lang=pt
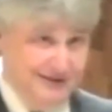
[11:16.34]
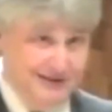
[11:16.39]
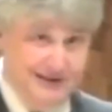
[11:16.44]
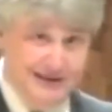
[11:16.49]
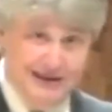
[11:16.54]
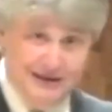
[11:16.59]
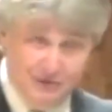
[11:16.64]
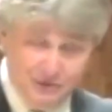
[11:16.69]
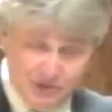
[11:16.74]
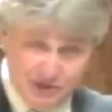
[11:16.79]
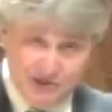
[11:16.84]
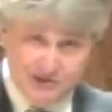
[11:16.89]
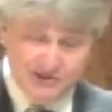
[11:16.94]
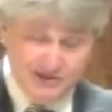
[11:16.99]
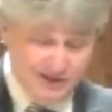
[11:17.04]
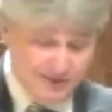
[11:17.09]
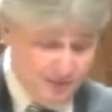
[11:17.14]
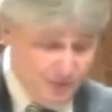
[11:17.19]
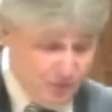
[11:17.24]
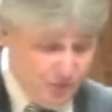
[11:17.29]
que é o
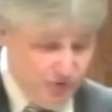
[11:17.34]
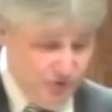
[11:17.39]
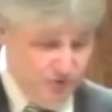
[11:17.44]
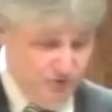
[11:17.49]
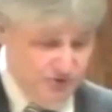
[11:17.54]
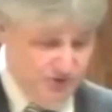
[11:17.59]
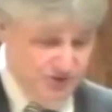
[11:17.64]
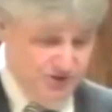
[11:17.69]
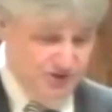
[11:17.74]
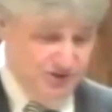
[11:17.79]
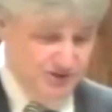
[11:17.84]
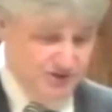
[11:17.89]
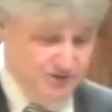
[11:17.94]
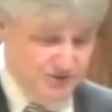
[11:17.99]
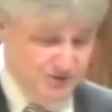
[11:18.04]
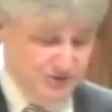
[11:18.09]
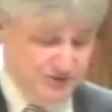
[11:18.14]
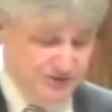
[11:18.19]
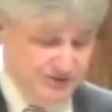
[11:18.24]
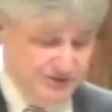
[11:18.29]
testemunho de
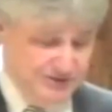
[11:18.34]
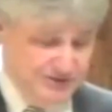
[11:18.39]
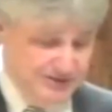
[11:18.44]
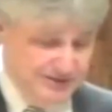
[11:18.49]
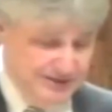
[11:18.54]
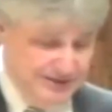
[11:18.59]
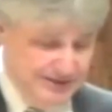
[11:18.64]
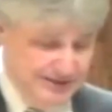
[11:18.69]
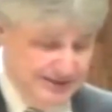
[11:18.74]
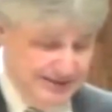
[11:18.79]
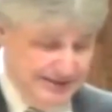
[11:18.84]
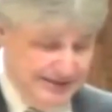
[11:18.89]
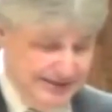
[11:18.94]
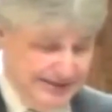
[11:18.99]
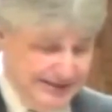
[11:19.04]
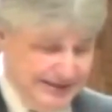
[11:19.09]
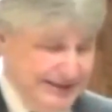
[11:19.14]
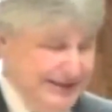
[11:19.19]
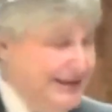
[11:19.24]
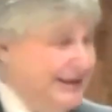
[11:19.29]
Jesus,
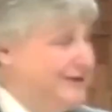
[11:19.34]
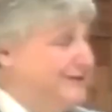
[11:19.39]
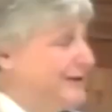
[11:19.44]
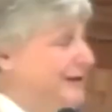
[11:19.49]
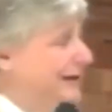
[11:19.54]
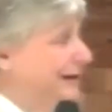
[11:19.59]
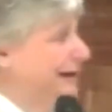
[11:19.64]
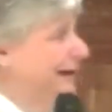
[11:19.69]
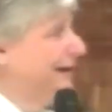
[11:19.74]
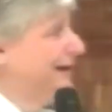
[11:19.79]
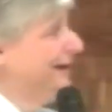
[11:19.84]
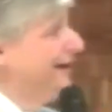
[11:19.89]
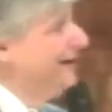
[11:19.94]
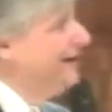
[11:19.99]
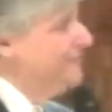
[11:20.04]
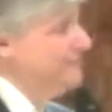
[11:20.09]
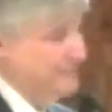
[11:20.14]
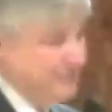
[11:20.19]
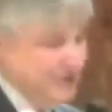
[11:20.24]
é aquele